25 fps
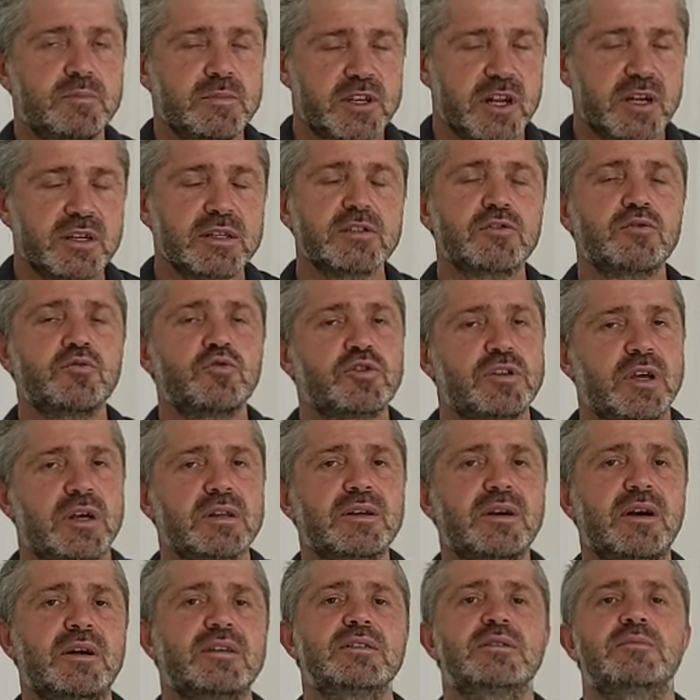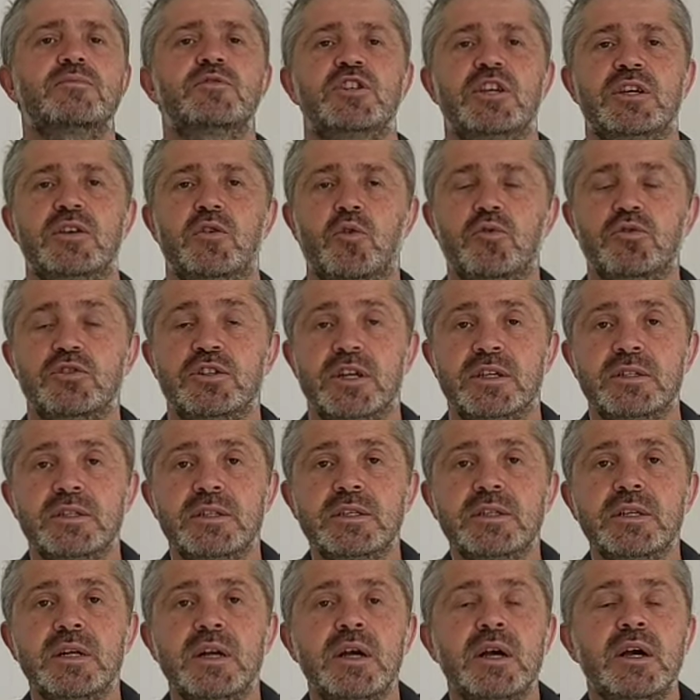Bir anız güzel gazlı bir şey
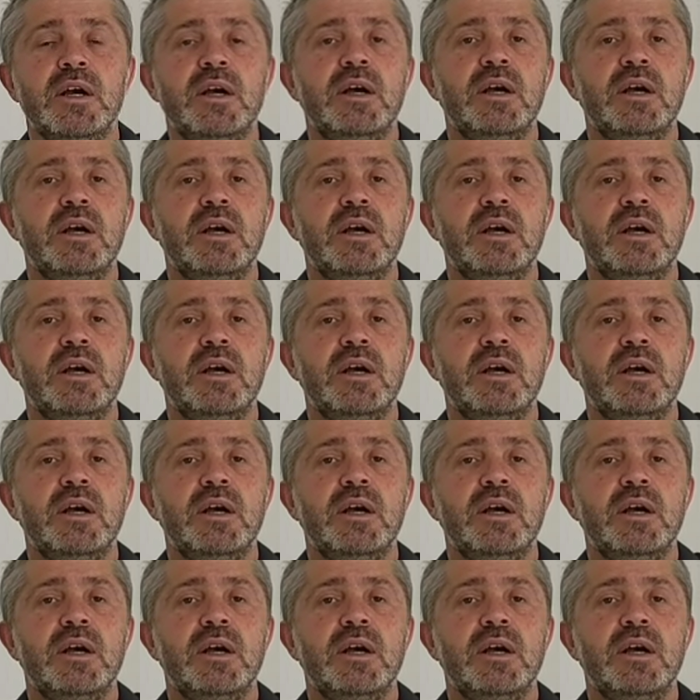olacaktır.